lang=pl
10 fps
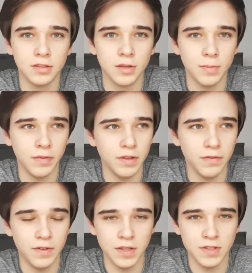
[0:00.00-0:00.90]
to pewnie
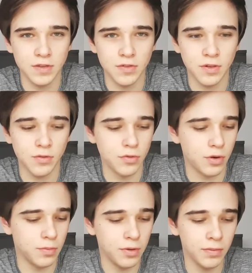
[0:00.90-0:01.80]
wiecie, że już
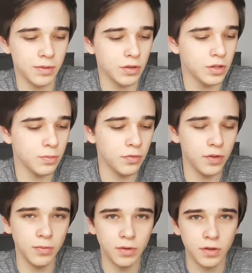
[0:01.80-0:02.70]
robiłem tego typu
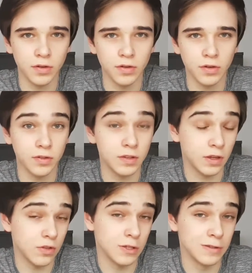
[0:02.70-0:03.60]
film, tylko od
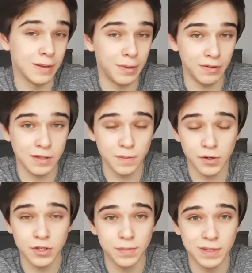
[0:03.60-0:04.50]
tego czasu naprawdę
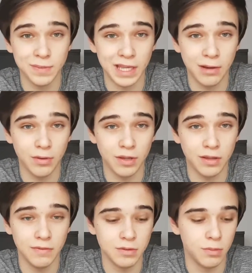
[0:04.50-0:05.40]
sporo się pozmieniało
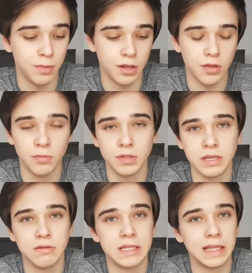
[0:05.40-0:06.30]
i w sumie praktycznie mój
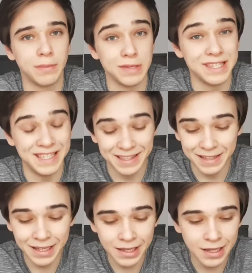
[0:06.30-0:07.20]
cały setup jest
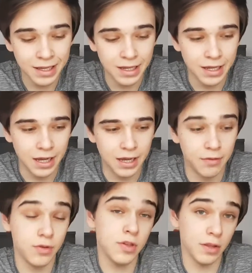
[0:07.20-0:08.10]
inny, e,
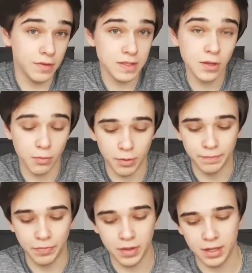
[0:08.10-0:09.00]
włącznie nawet z torbą.
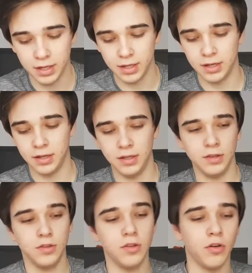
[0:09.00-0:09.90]
I
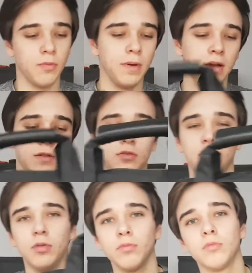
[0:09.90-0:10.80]
torba,
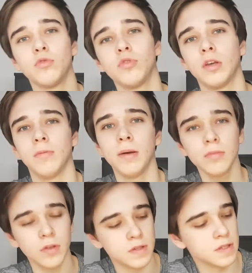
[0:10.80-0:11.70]
którą tutaj mam,
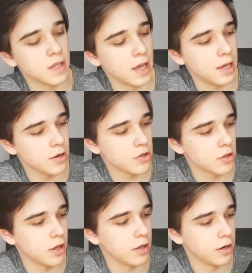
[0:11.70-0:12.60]
to jest
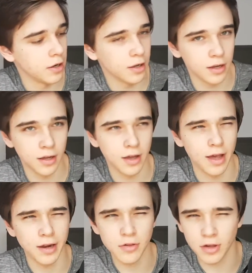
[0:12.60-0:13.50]
Herschel,
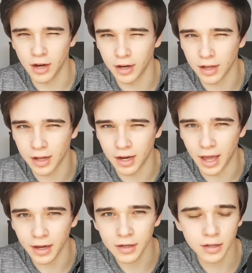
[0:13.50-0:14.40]
Herschel
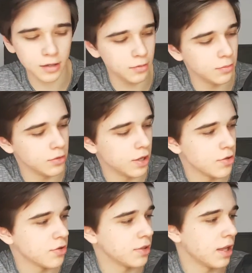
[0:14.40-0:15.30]
Clark,
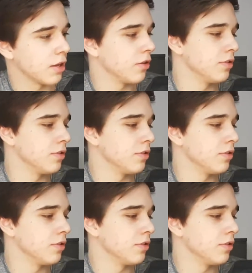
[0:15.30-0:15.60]
bodajże tak